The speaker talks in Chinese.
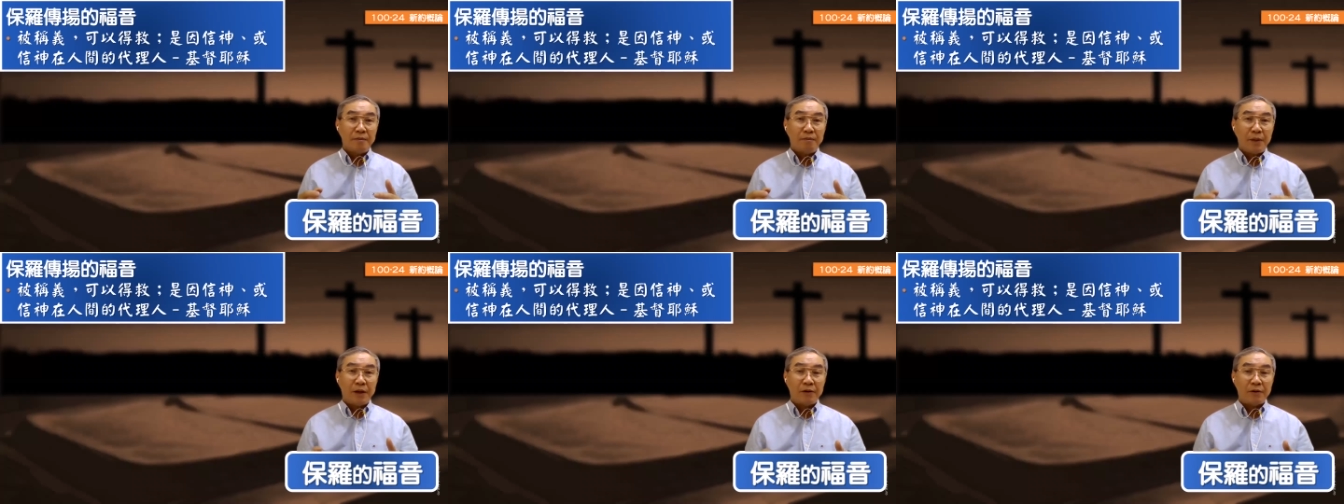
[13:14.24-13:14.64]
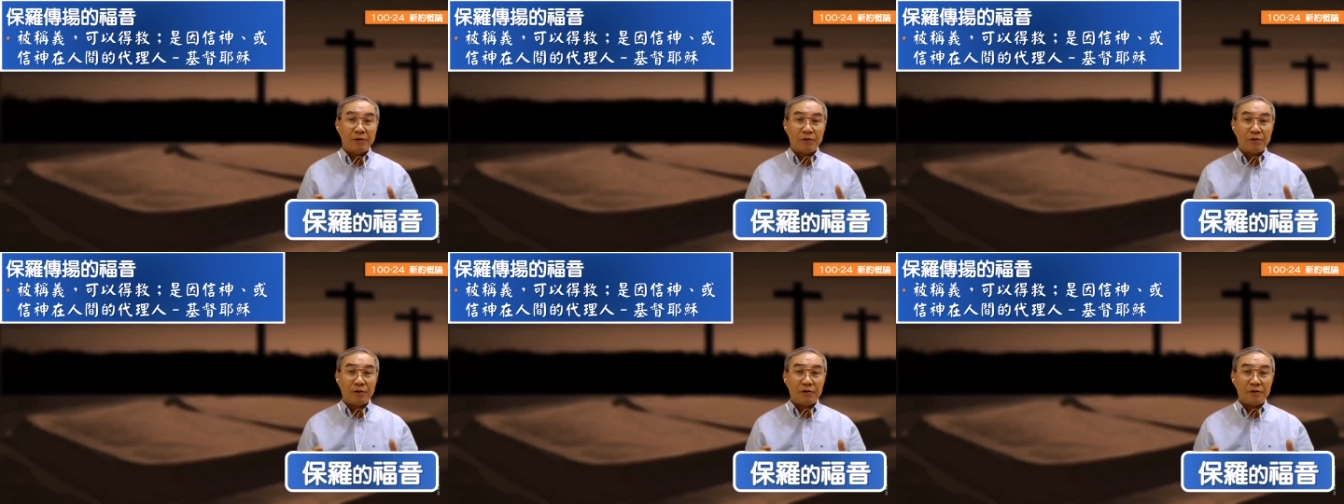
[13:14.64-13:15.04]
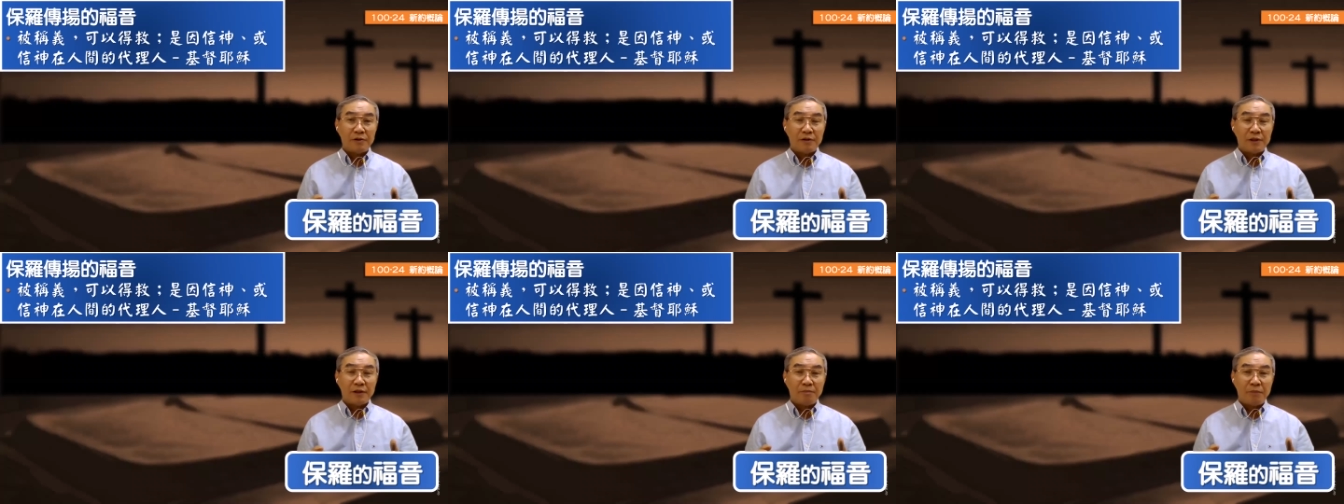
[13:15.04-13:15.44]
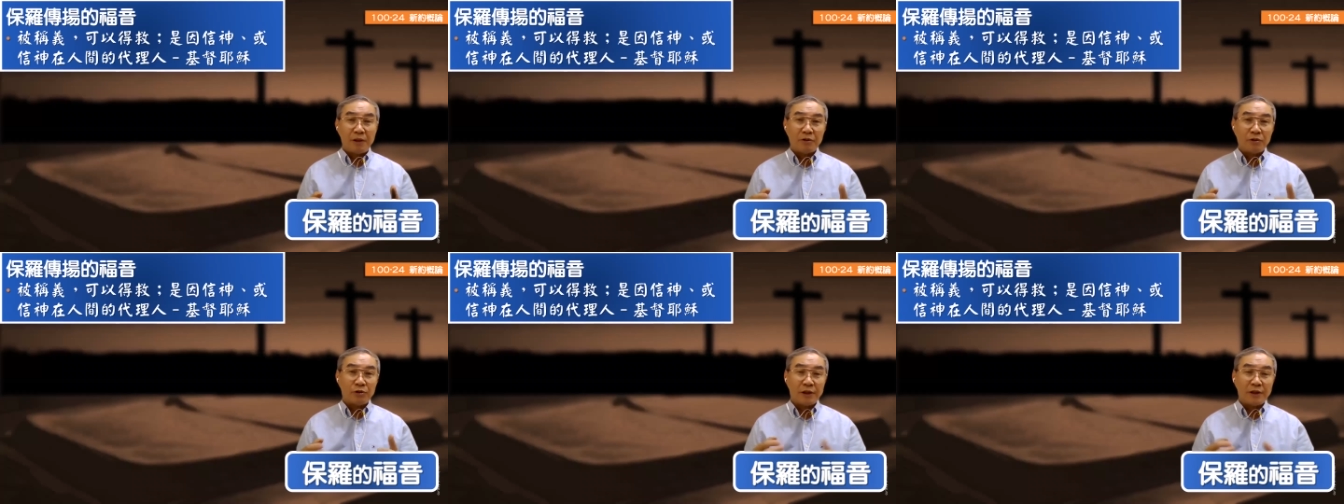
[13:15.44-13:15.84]
保罗那保
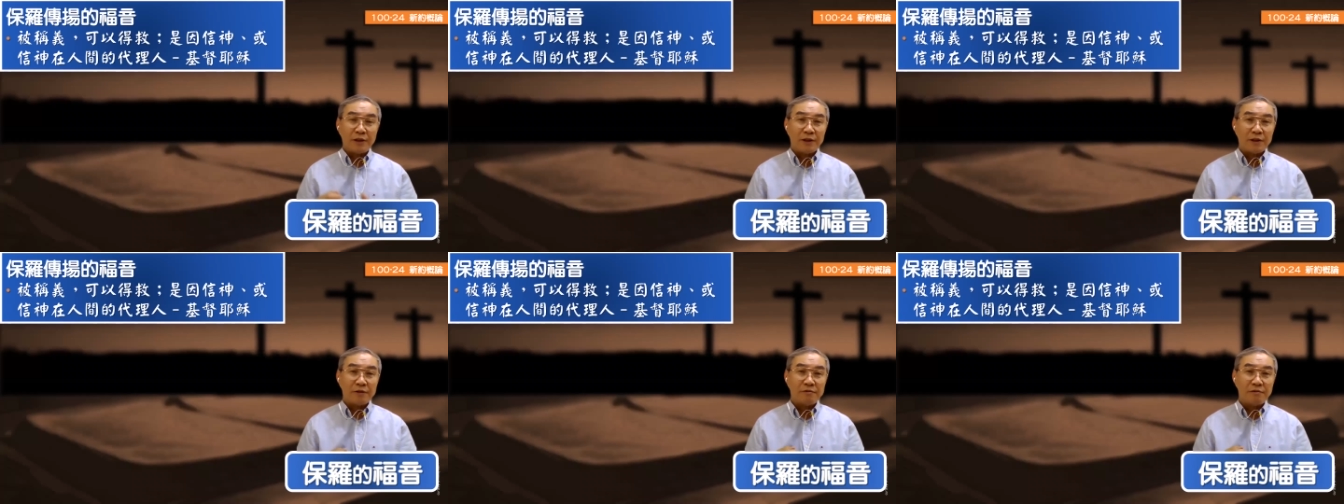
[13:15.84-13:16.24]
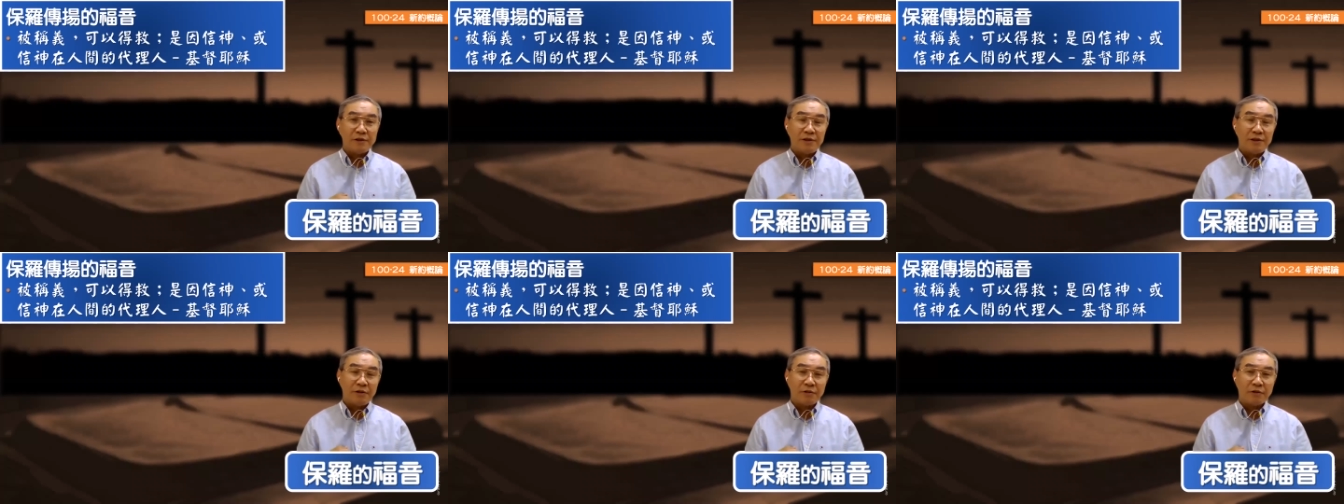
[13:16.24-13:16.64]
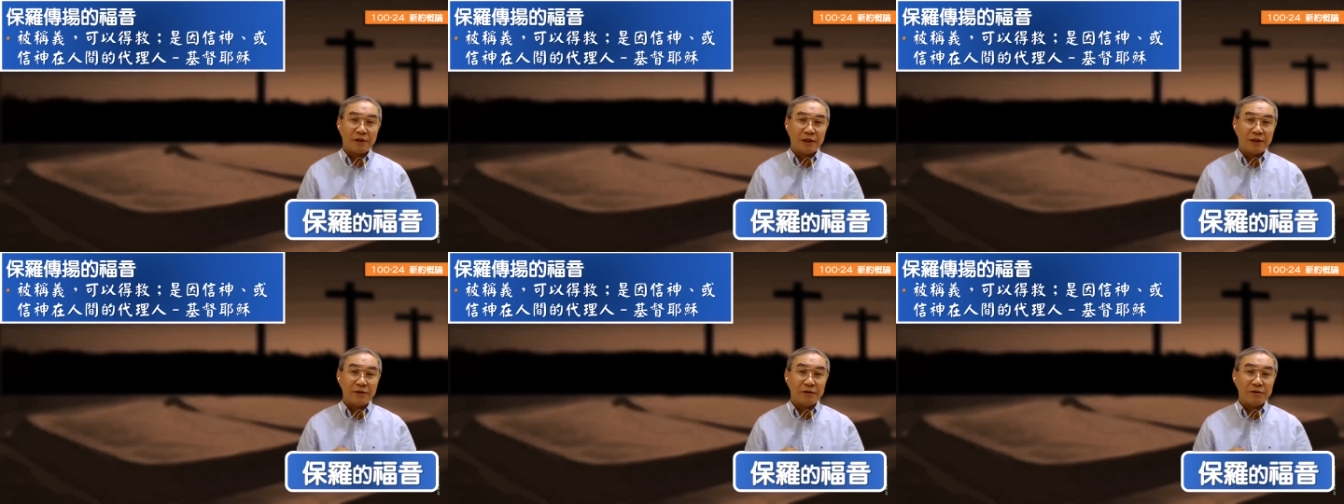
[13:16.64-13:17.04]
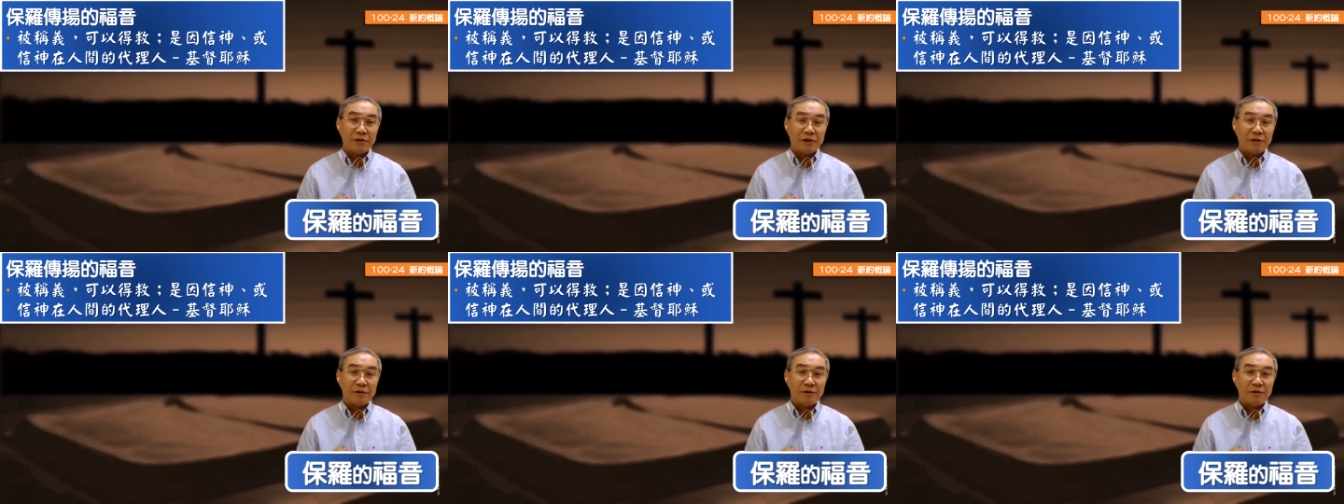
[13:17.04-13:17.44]
罗传讲的福音又跟又
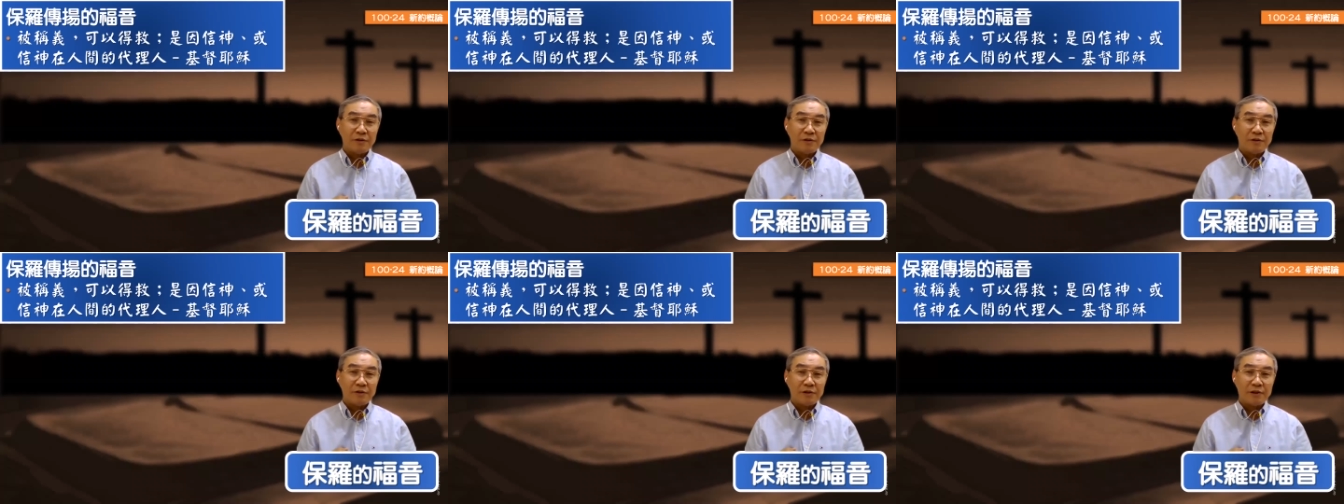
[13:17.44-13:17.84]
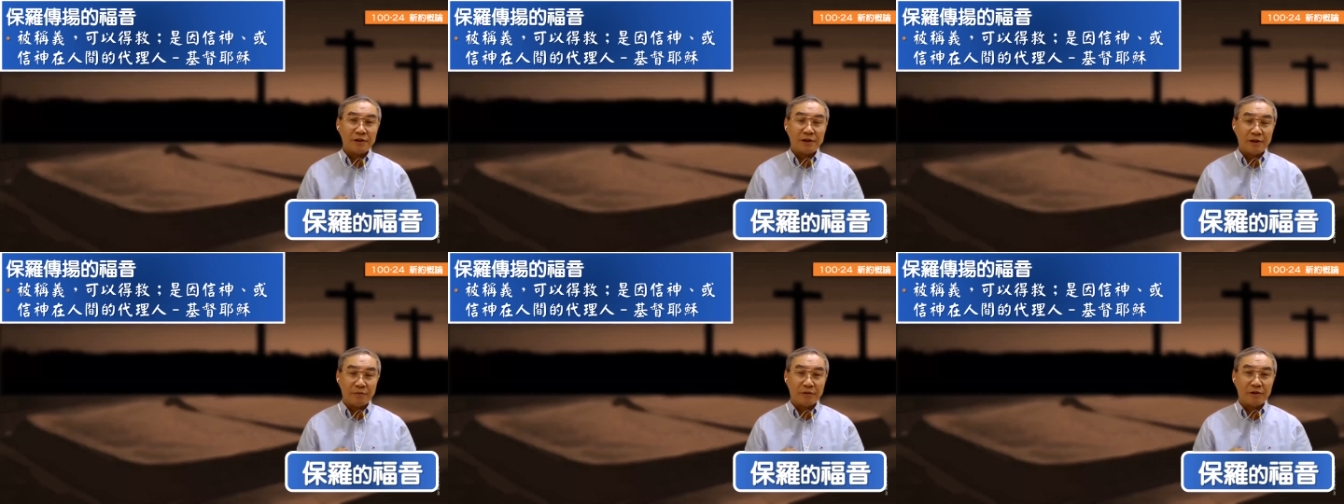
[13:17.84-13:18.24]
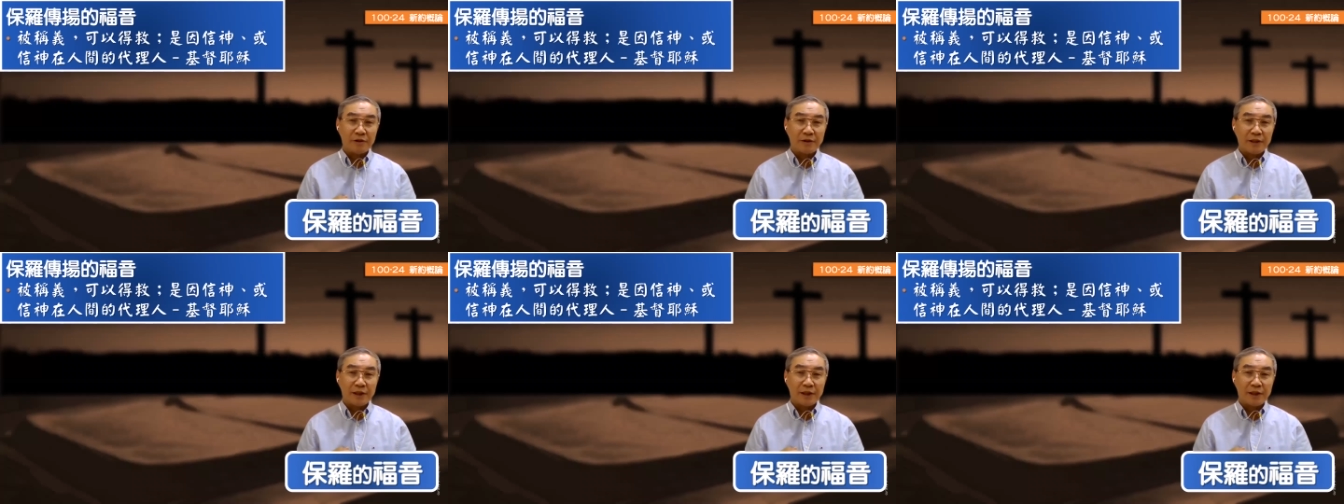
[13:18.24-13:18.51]
是又又是什么？